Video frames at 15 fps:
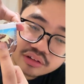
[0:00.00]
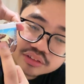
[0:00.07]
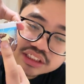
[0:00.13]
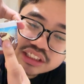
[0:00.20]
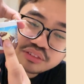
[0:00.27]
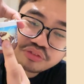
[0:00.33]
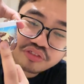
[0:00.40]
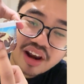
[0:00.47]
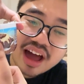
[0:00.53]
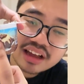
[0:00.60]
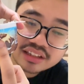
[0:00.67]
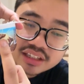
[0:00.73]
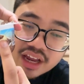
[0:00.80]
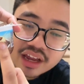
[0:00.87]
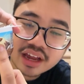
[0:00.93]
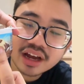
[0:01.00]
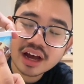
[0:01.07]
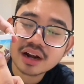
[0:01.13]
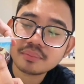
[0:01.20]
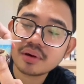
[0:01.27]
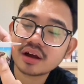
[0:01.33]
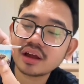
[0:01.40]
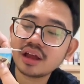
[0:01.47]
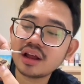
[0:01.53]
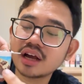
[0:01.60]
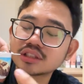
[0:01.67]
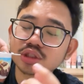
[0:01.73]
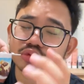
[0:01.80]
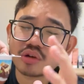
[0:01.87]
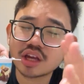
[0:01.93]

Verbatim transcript: si eh, siflaknya ya kan? Makanya nggak sesuai